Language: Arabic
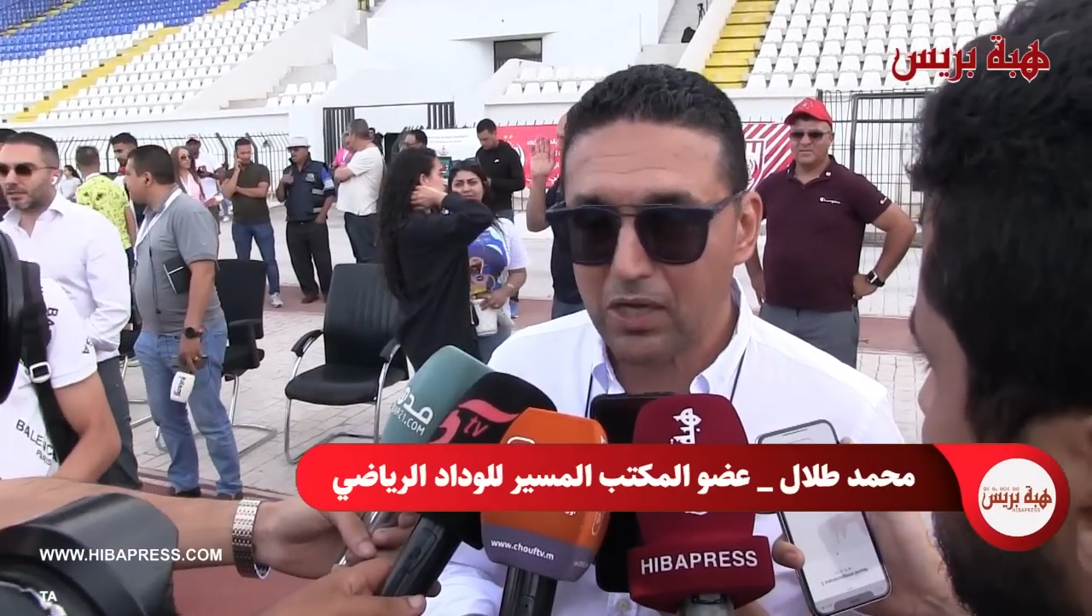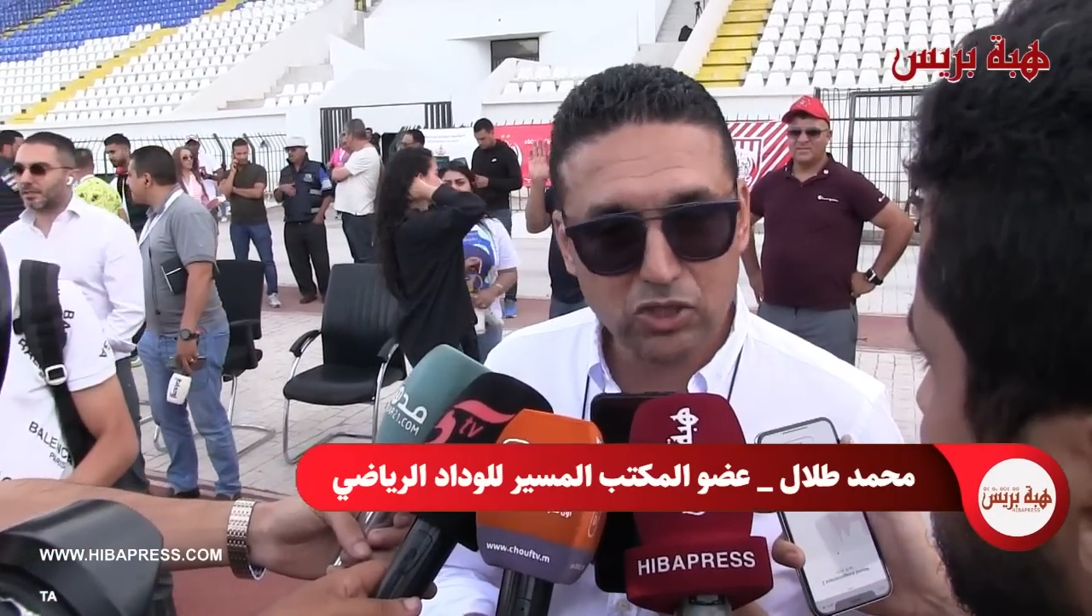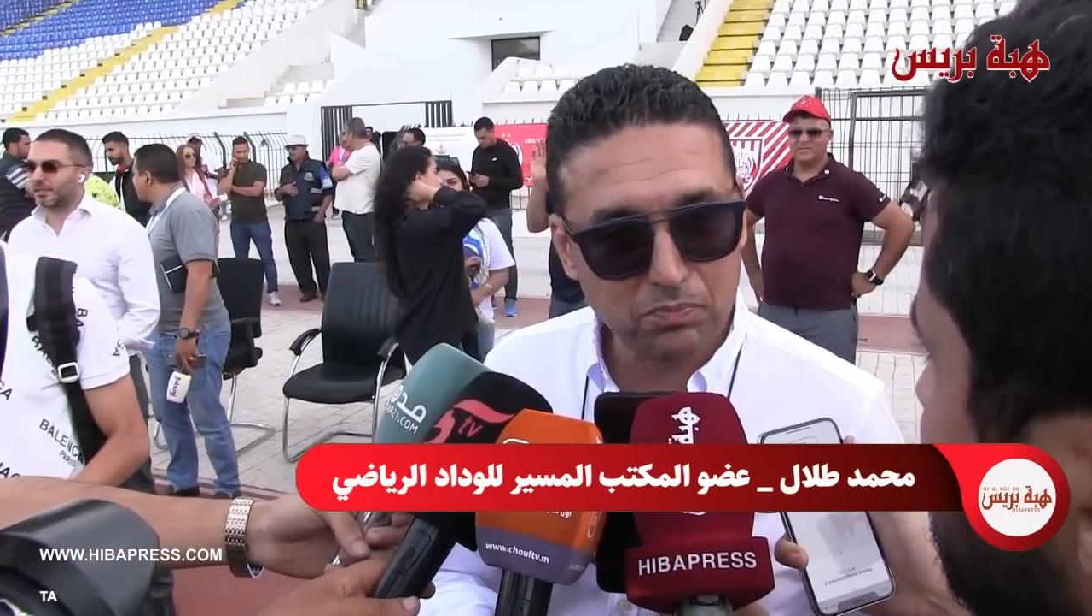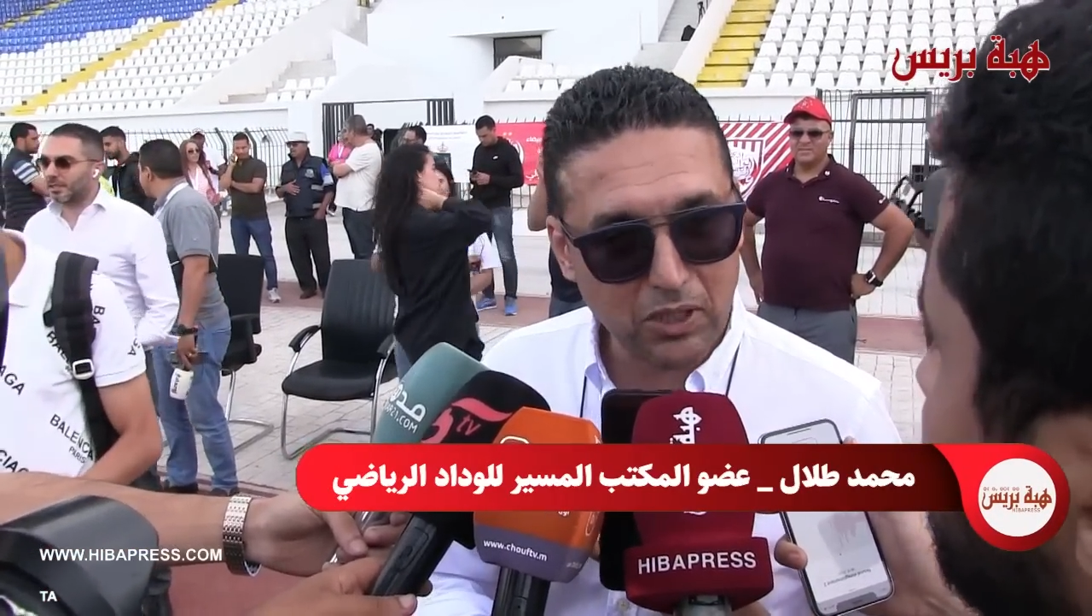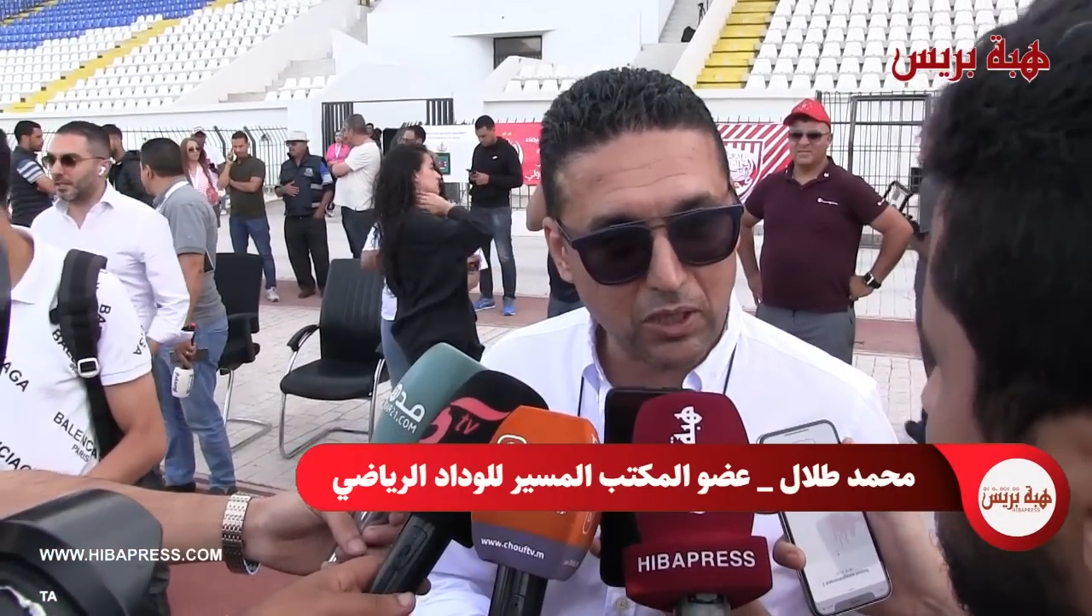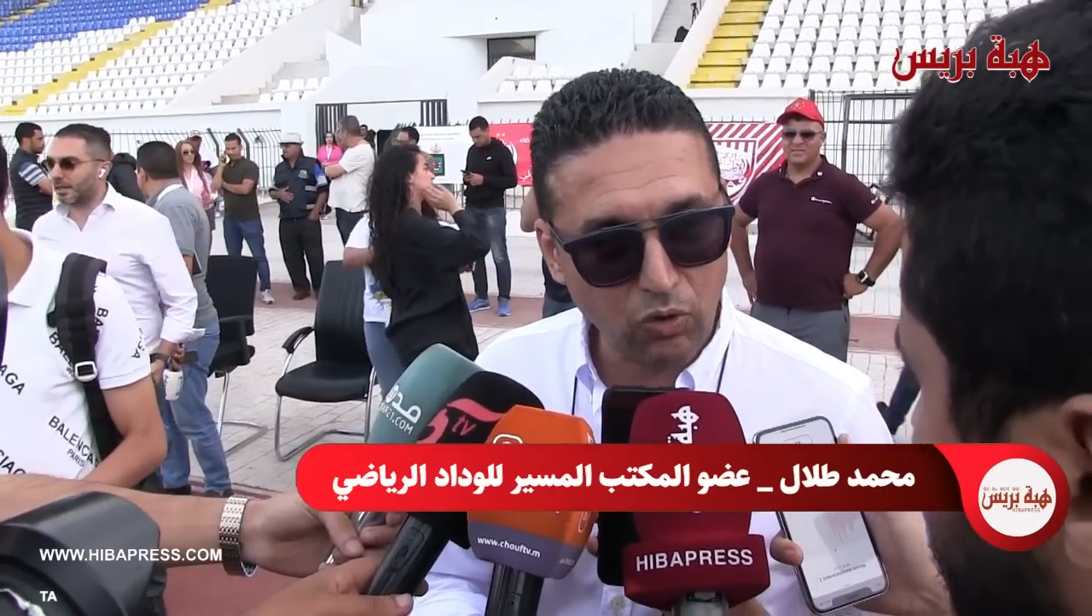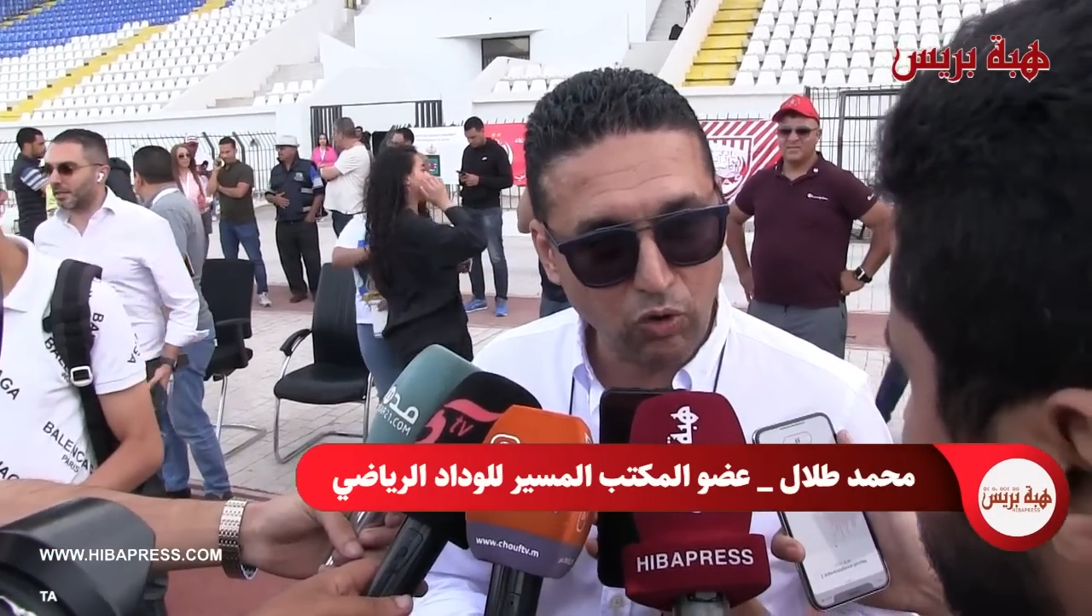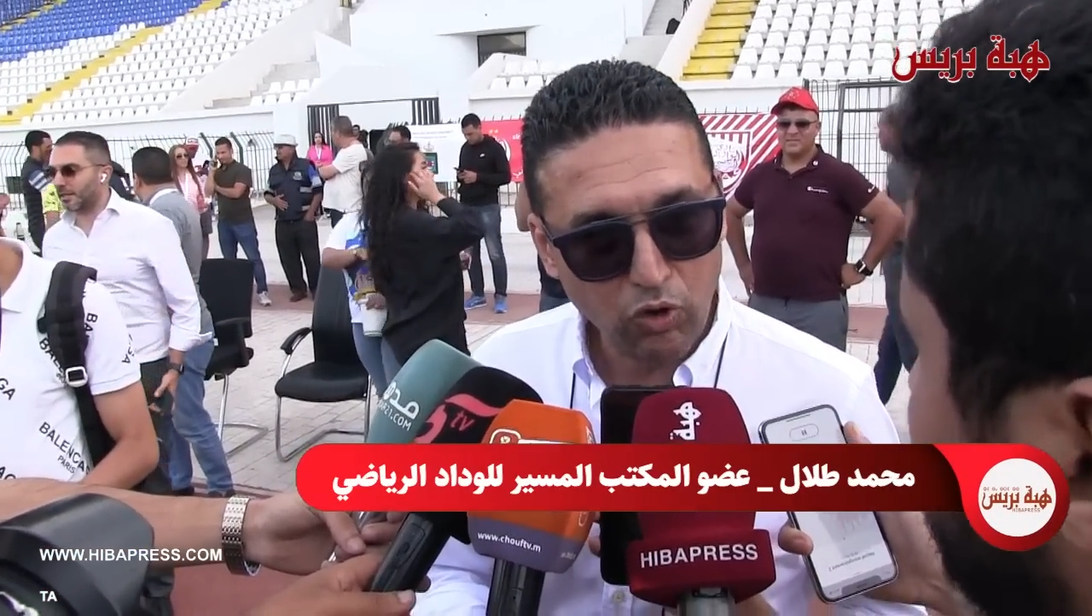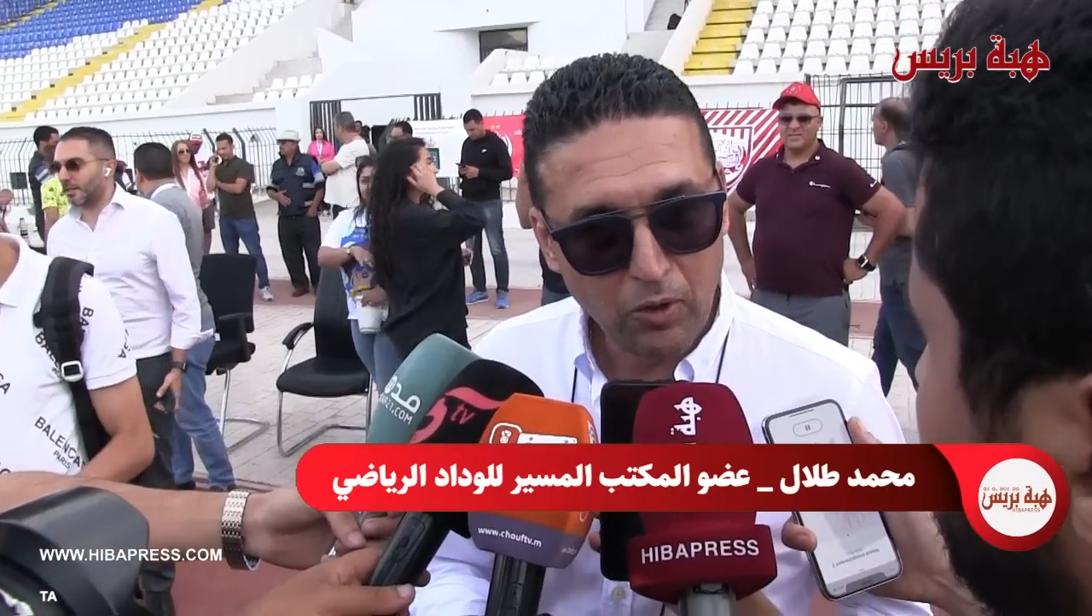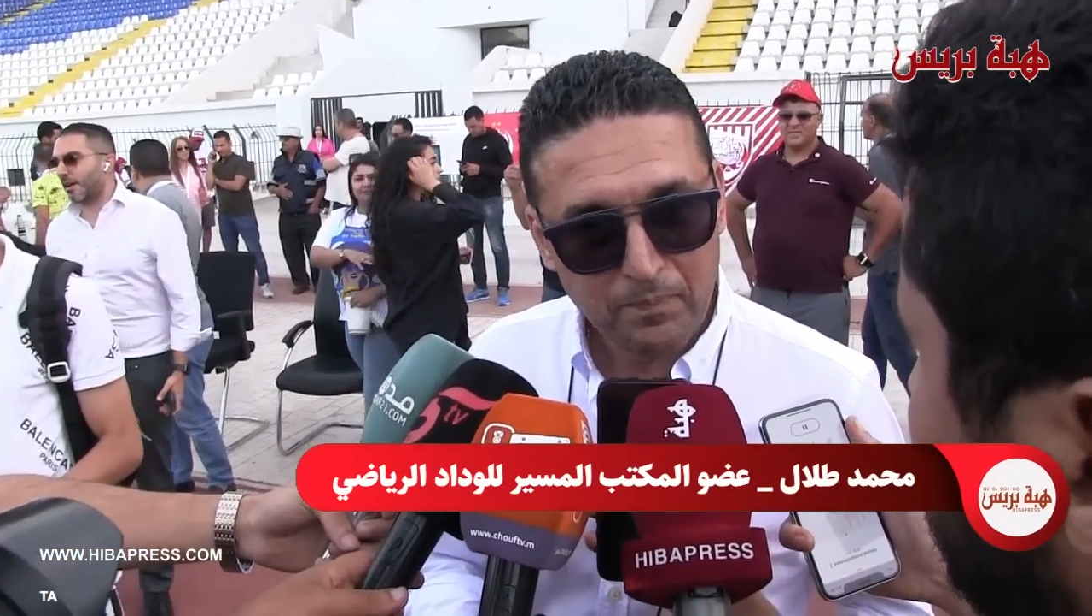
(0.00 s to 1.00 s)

كتمثلوا